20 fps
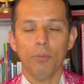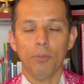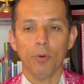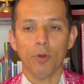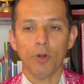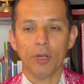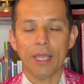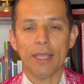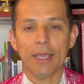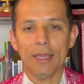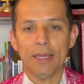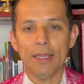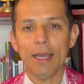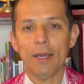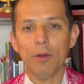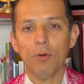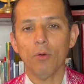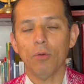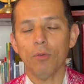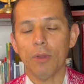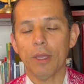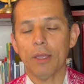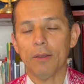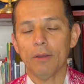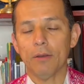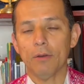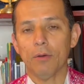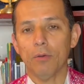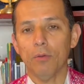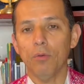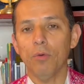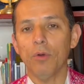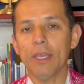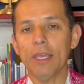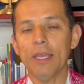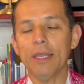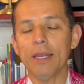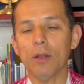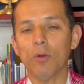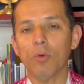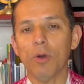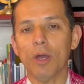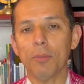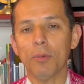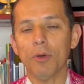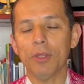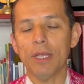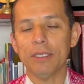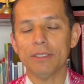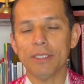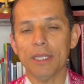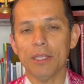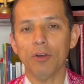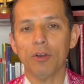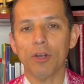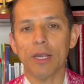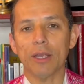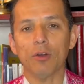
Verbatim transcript: porque quería ungir el cuerpo del Señor.